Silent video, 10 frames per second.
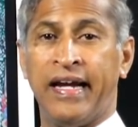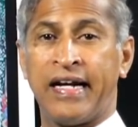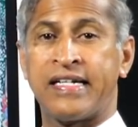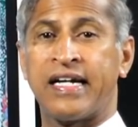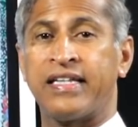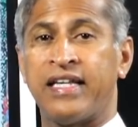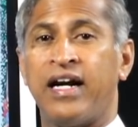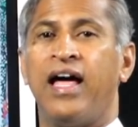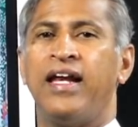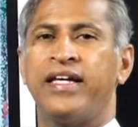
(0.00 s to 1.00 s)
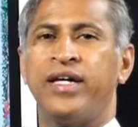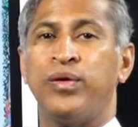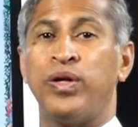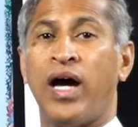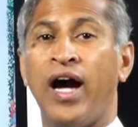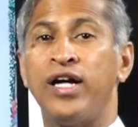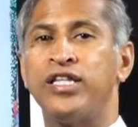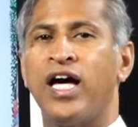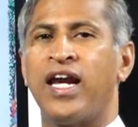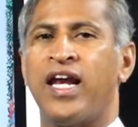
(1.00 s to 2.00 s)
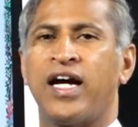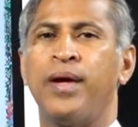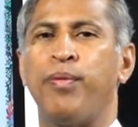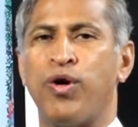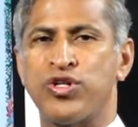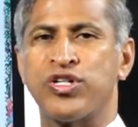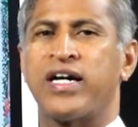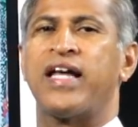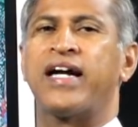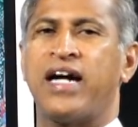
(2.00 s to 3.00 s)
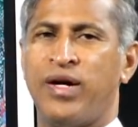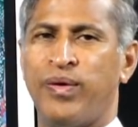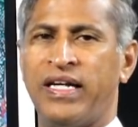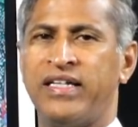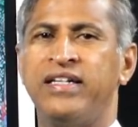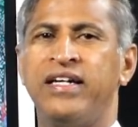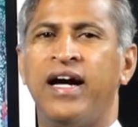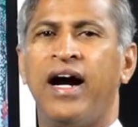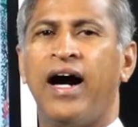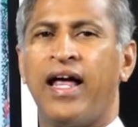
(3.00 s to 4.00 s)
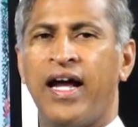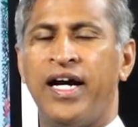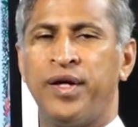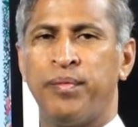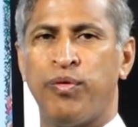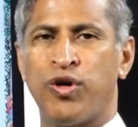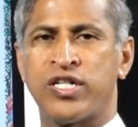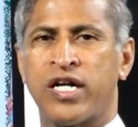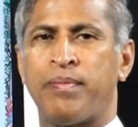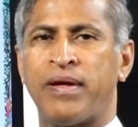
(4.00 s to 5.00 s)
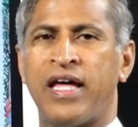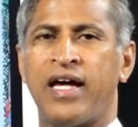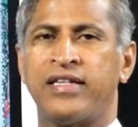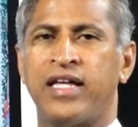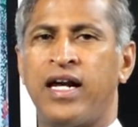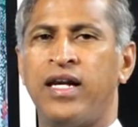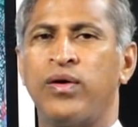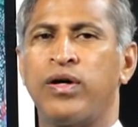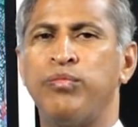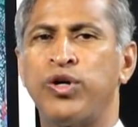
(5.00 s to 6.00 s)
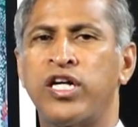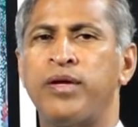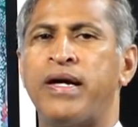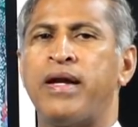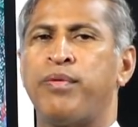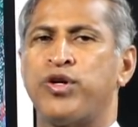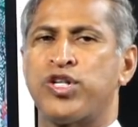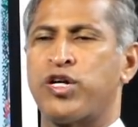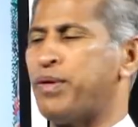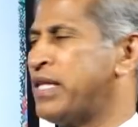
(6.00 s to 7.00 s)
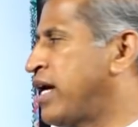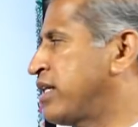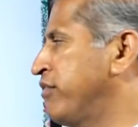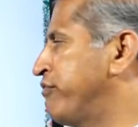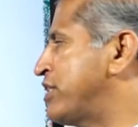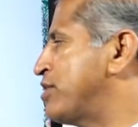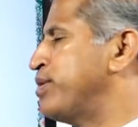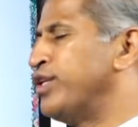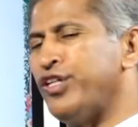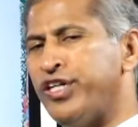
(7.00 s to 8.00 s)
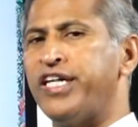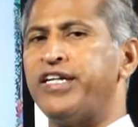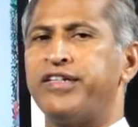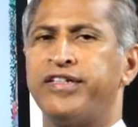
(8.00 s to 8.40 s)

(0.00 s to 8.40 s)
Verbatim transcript: రక్షక దళాలకి కొన్ని ఆయుధాల్లాగా పోషకాలు కావాలి అలాంటి పోషక పదార్థాల్లో ఒక ముఖ్యమైన పోషక పదార్థం విటమిన్ ఇ e.